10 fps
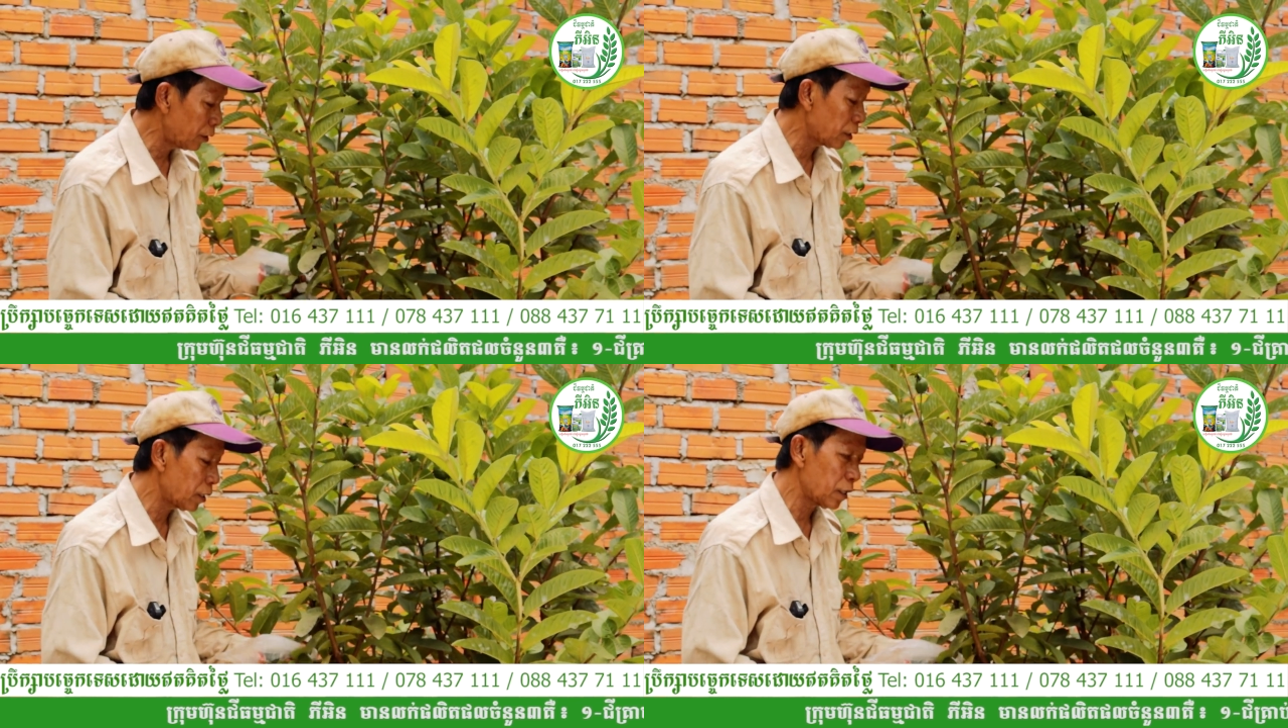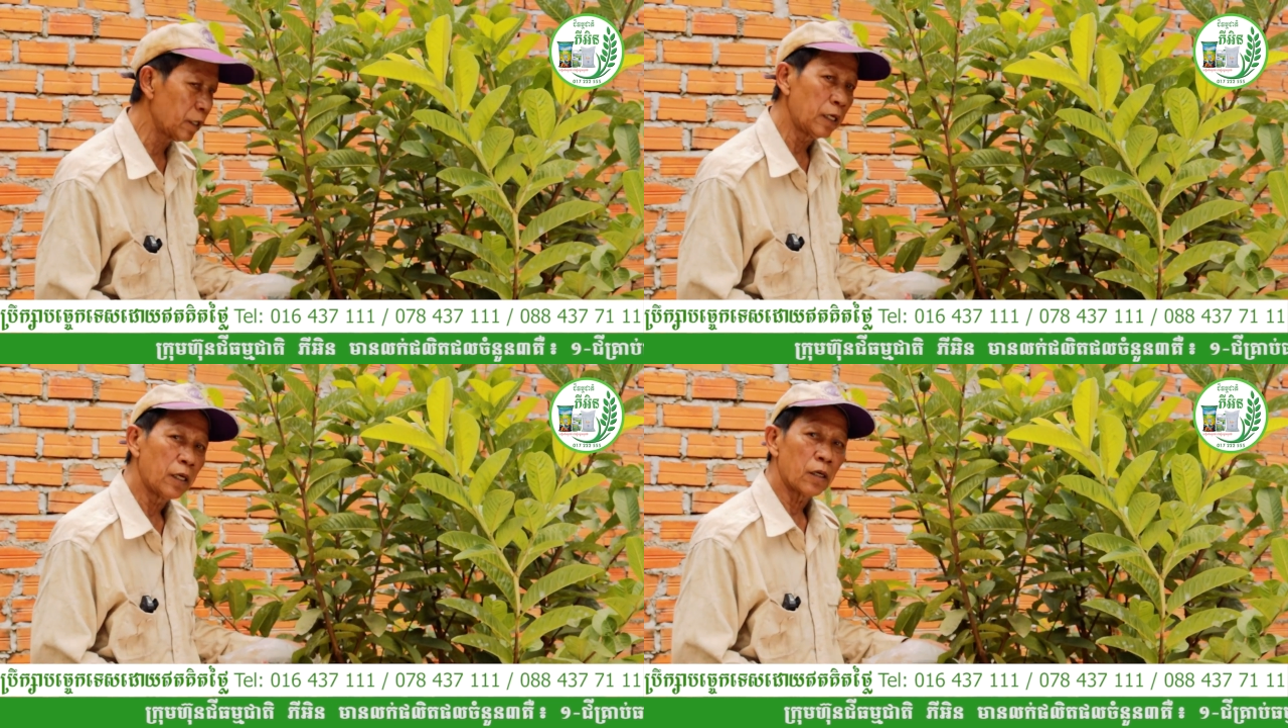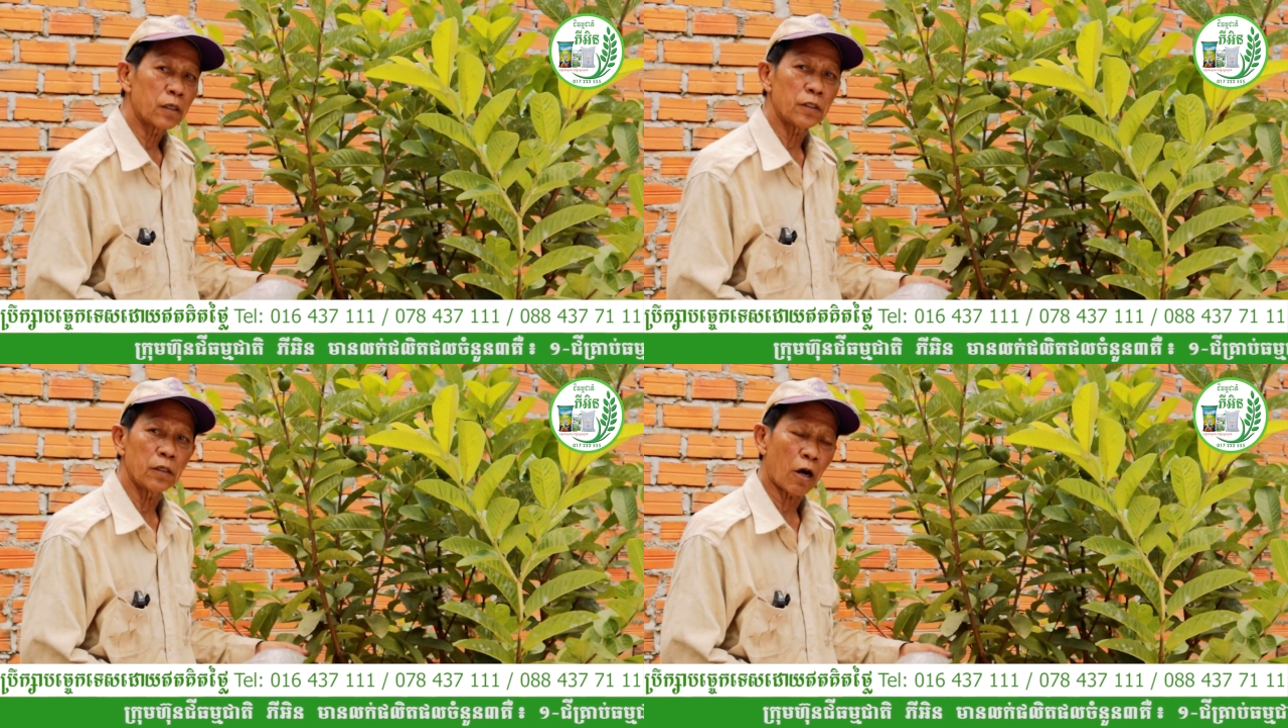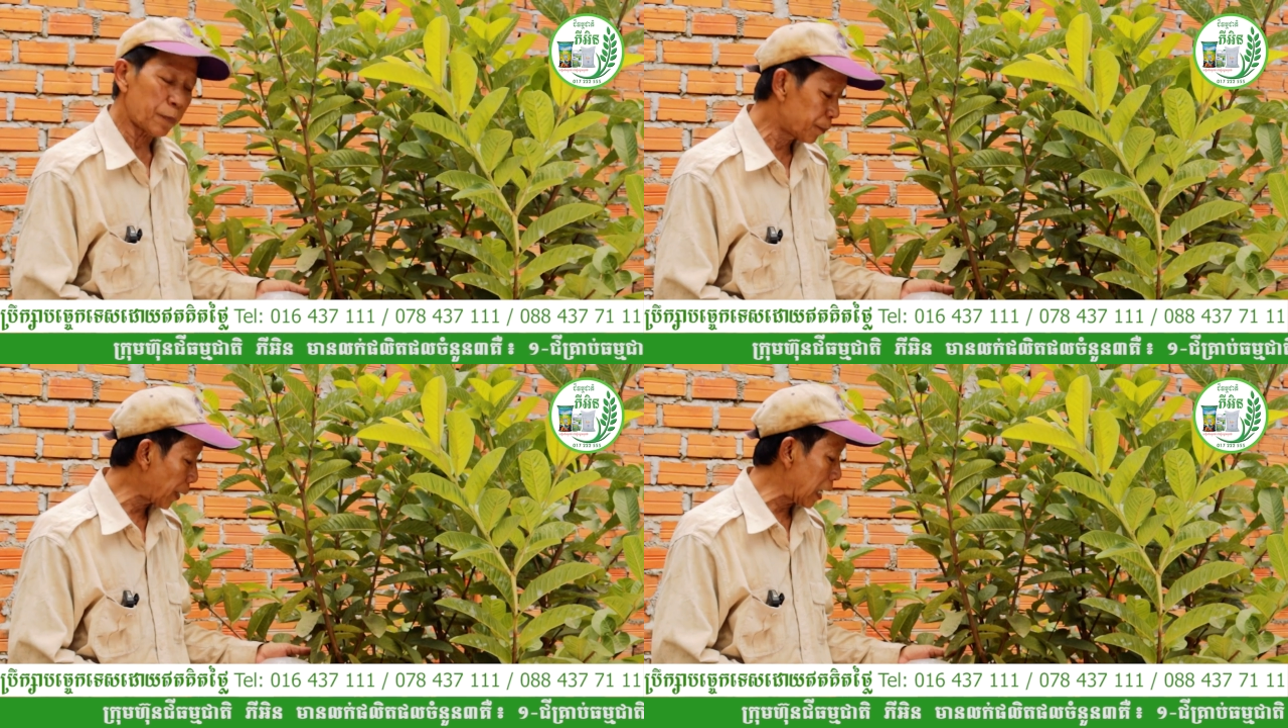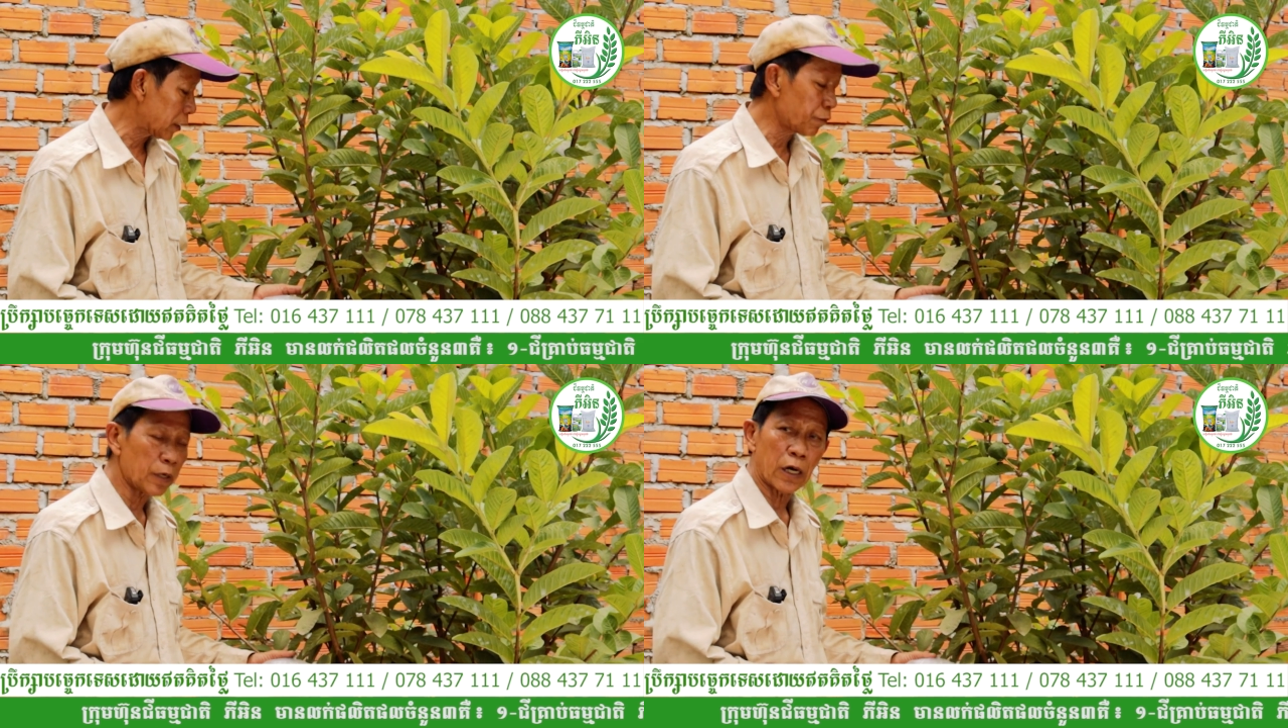dương dương ở bên bà